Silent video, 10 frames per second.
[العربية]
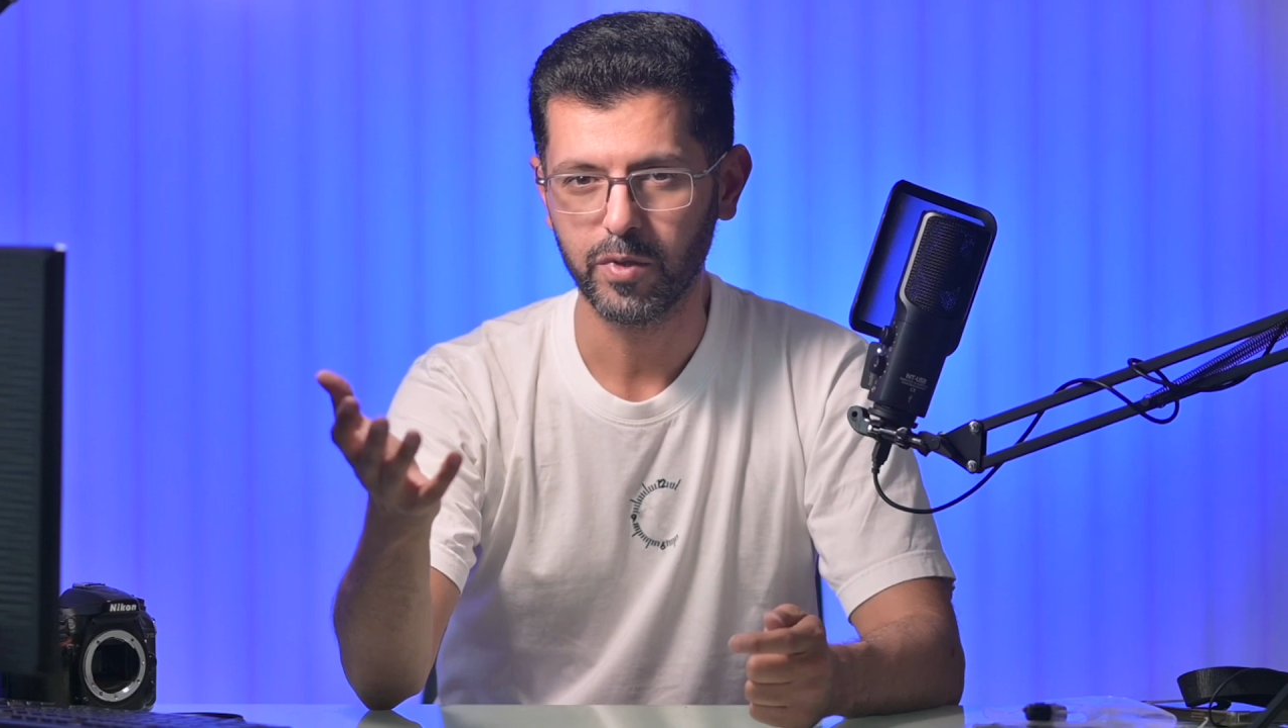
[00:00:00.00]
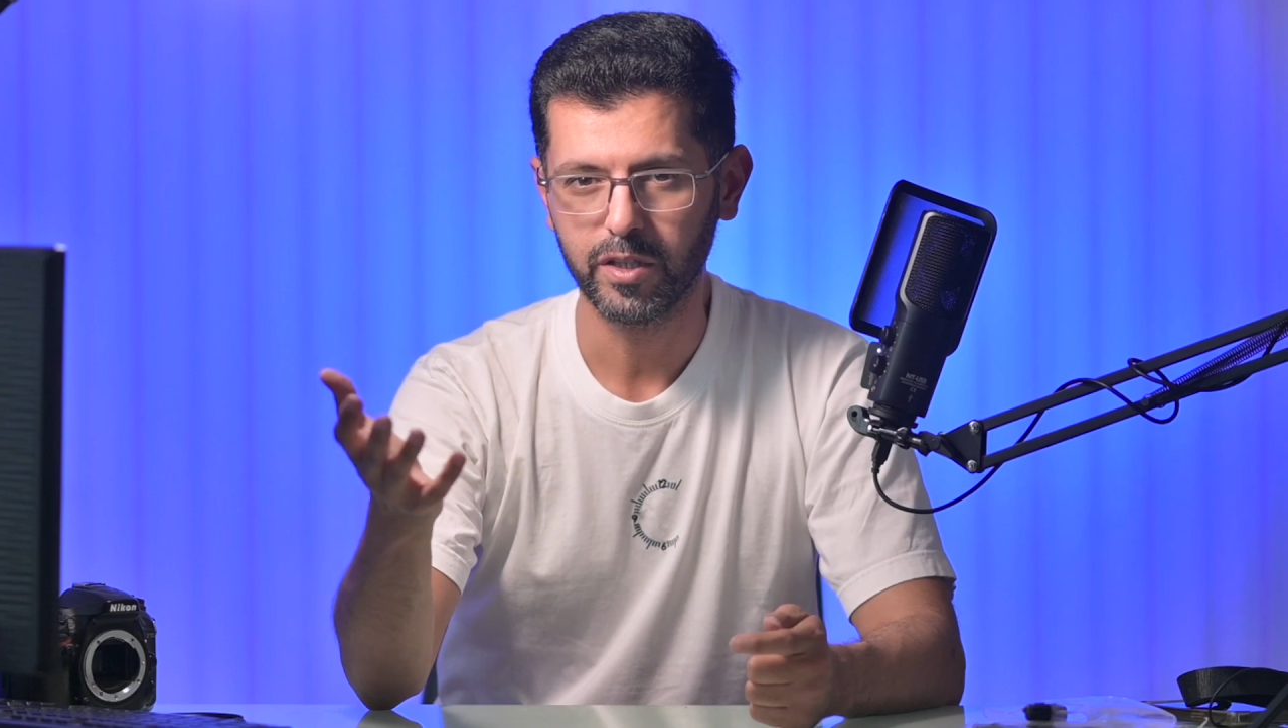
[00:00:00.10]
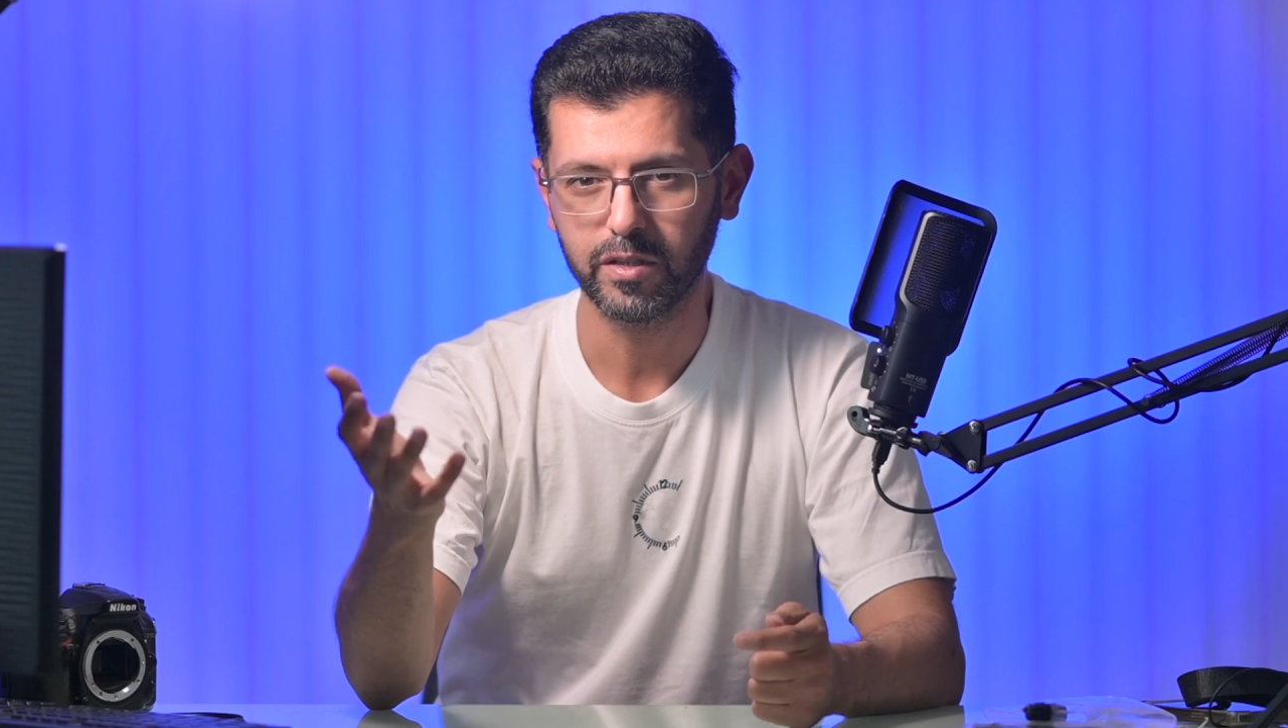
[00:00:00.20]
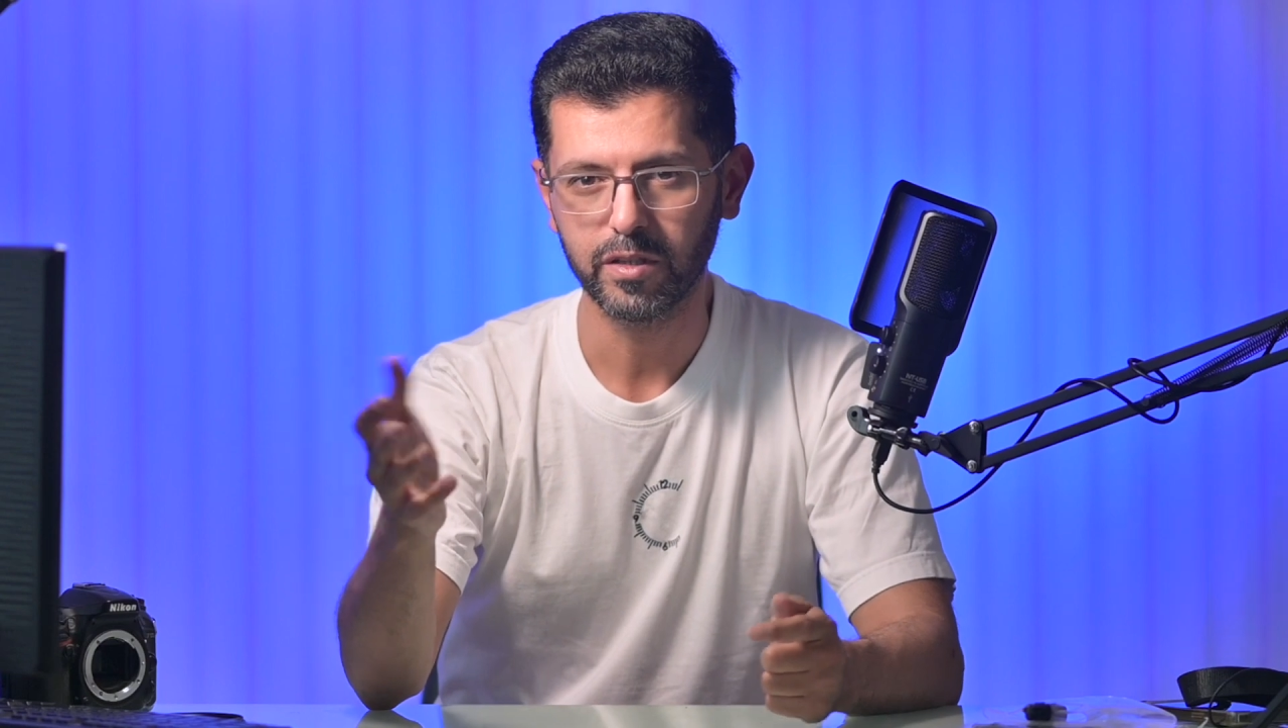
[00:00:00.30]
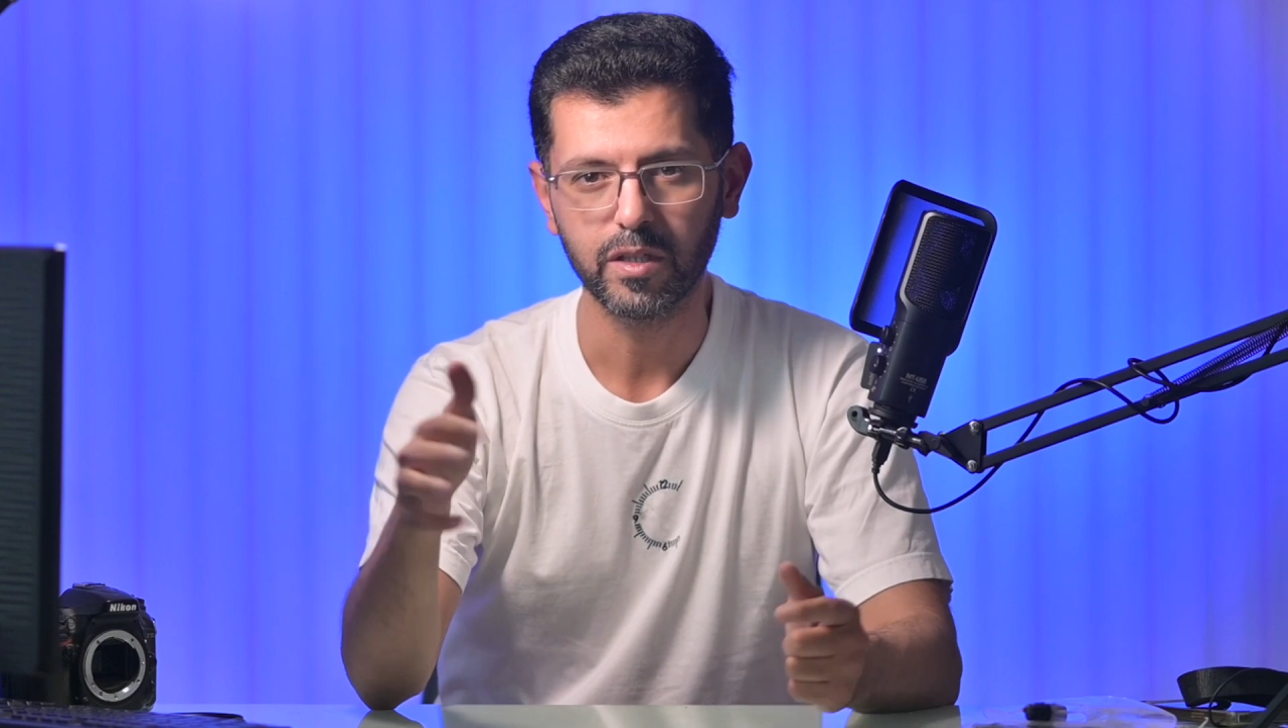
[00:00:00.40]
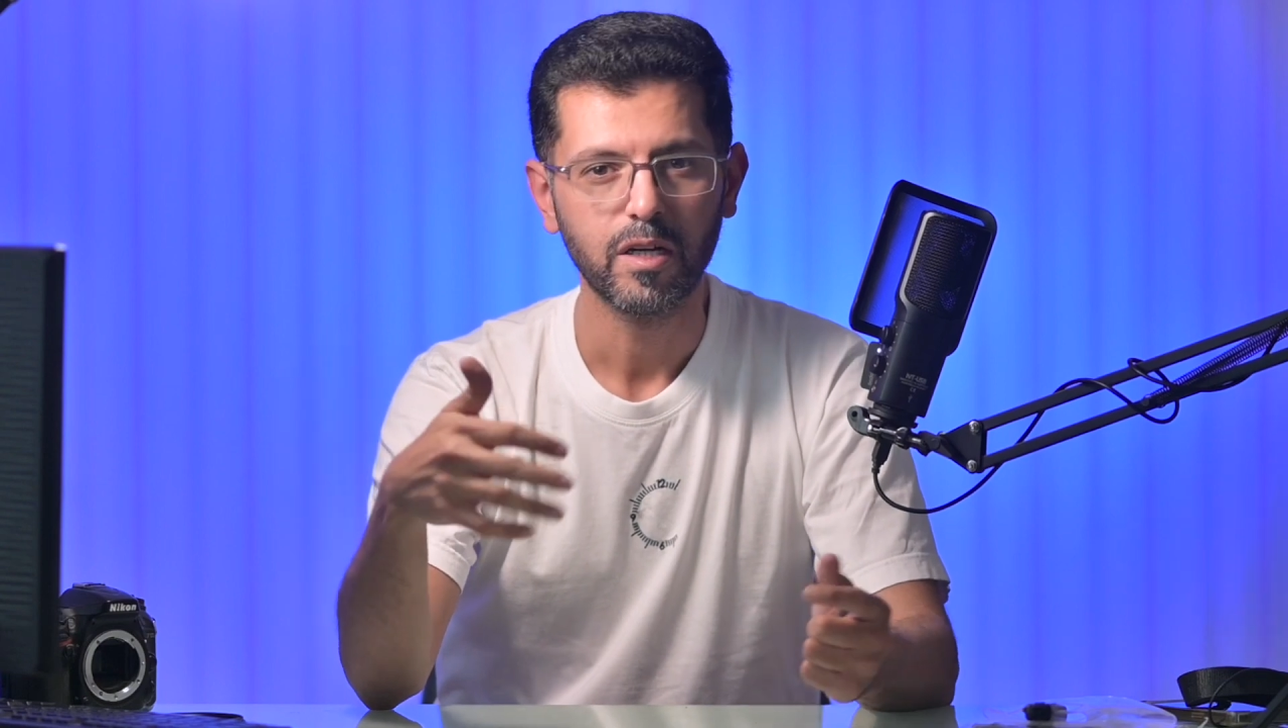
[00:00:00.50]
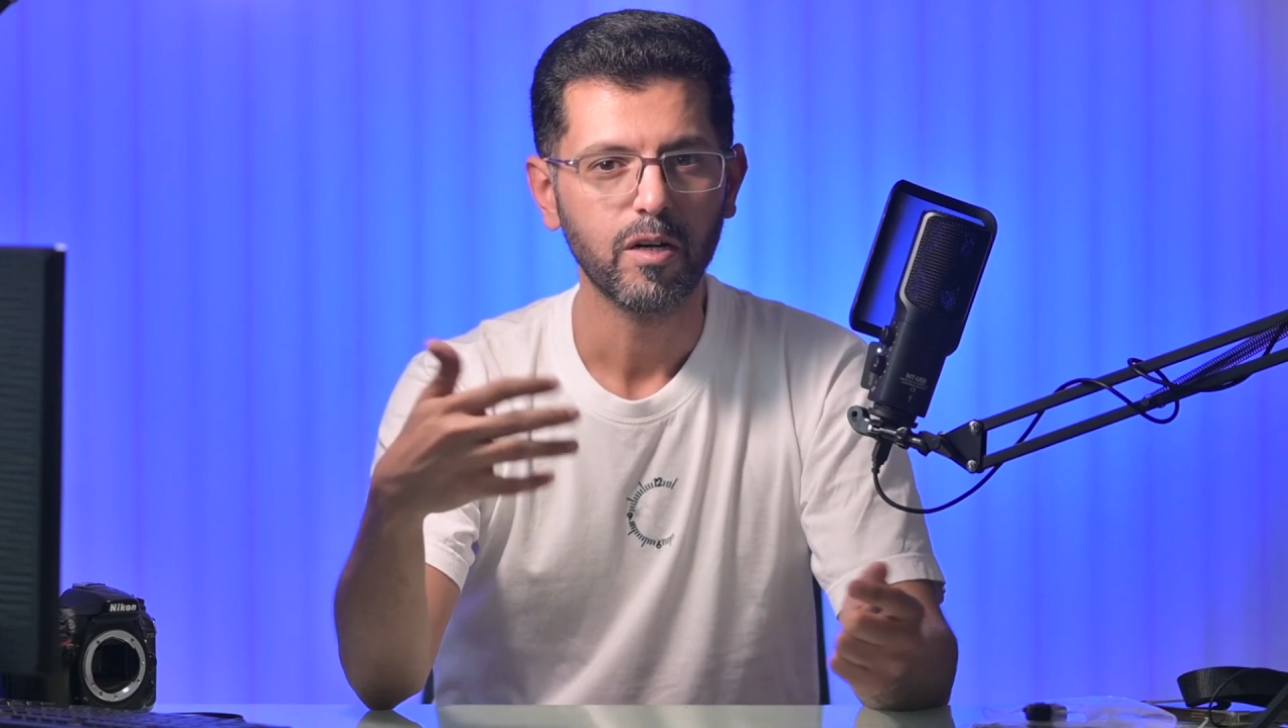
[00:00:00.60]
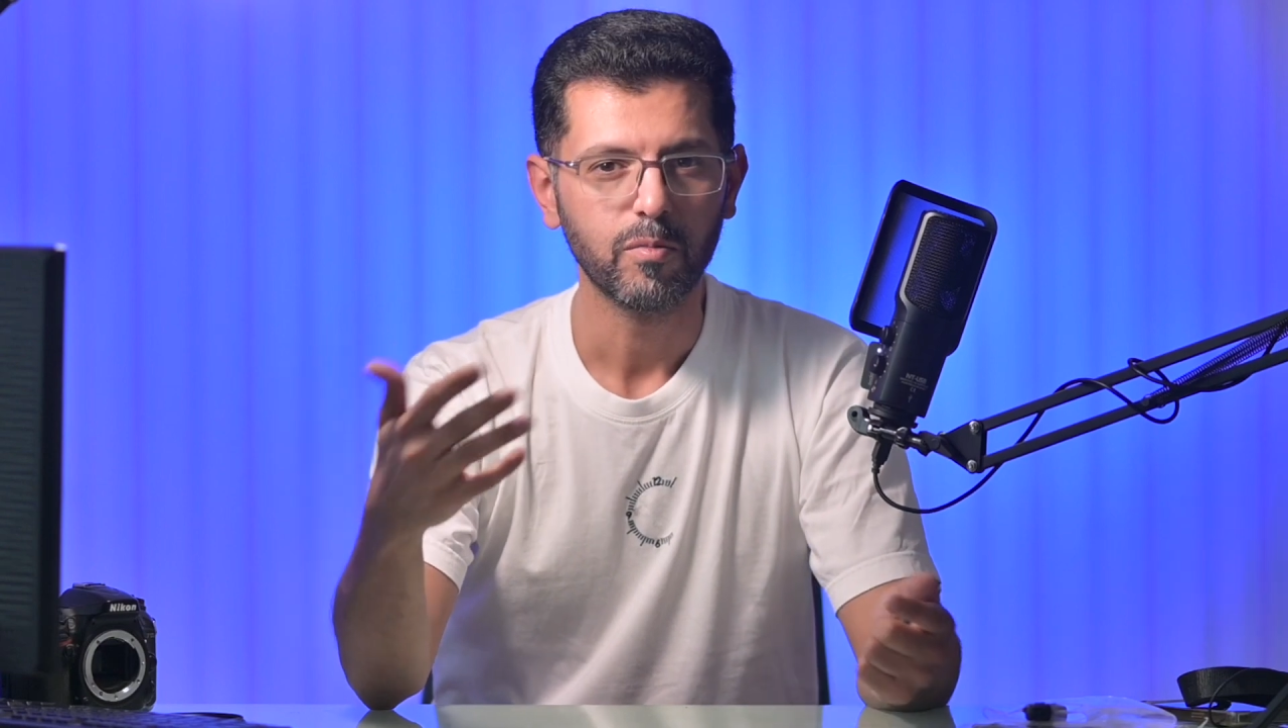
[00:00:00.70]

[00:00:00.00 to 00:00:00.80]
من عندي